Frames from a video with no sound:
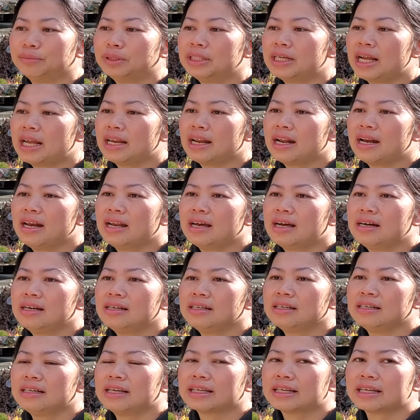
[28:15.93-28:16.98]
bữa nay nó
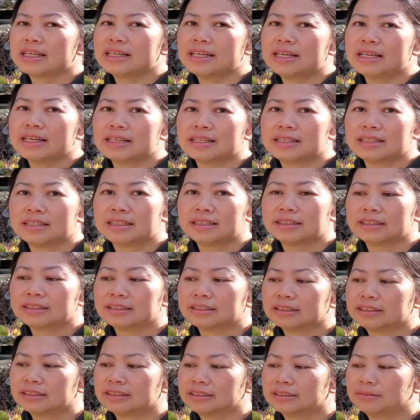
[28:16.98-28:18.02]
lớn rồi nè cả nhà
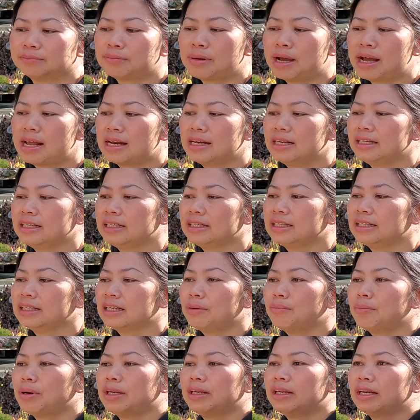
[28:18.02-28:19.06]
mà liên
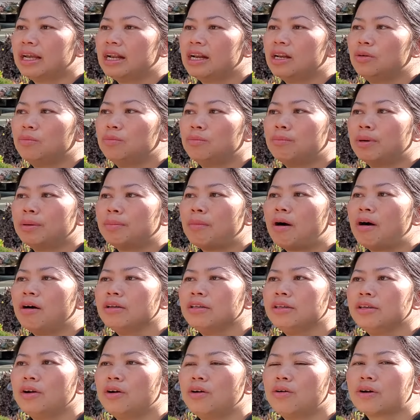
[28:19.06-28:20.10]
cái bình này lúc mà
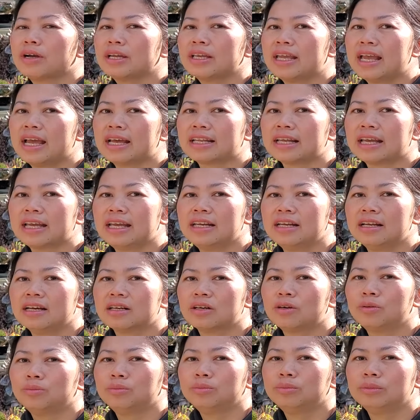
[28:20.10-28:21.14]
bỏ vô cả nhà thấy nó
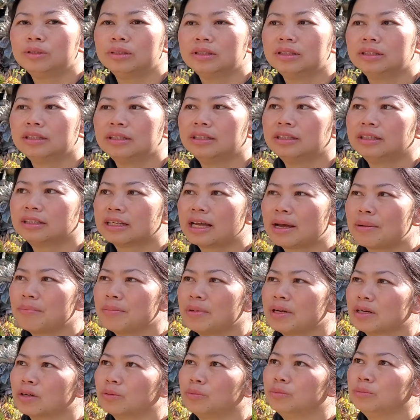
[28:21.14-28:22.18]
cũng à,
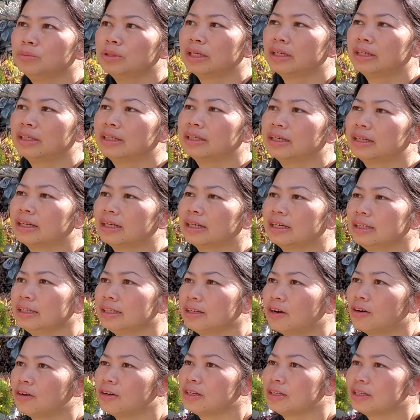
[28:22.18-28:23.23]
ngắm nó cũng ấy
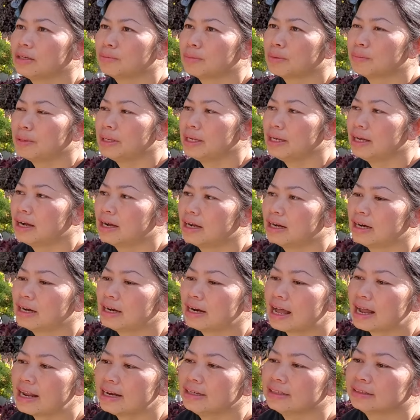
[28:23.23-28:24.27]
thôi nhưng mà bây giờ
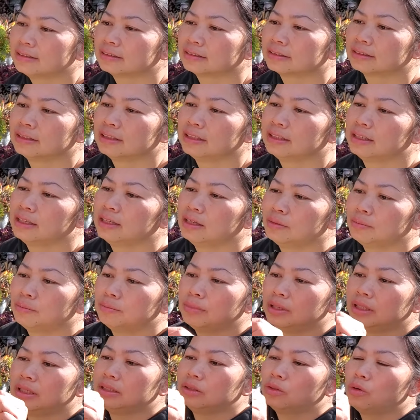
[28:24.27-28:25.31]
nó đã được
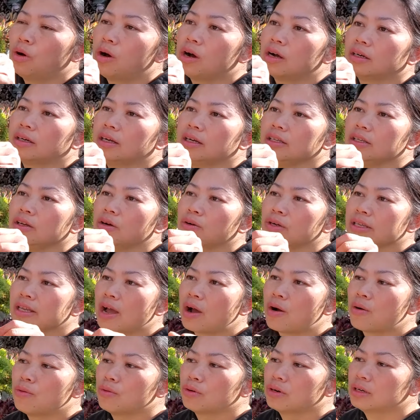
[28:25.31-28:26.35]
mình thuần nó vô
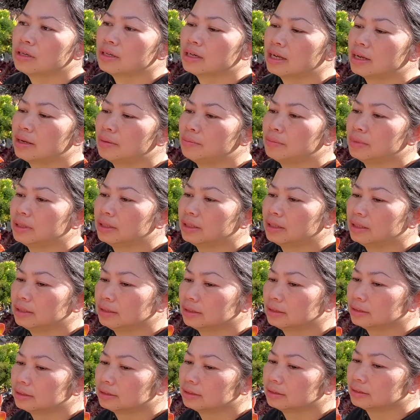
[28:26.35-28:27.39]
cái chậu rất là
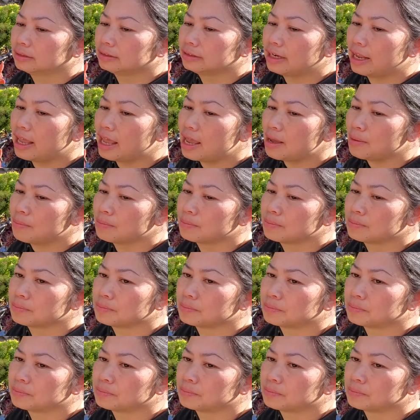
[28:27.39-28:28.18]
đẹp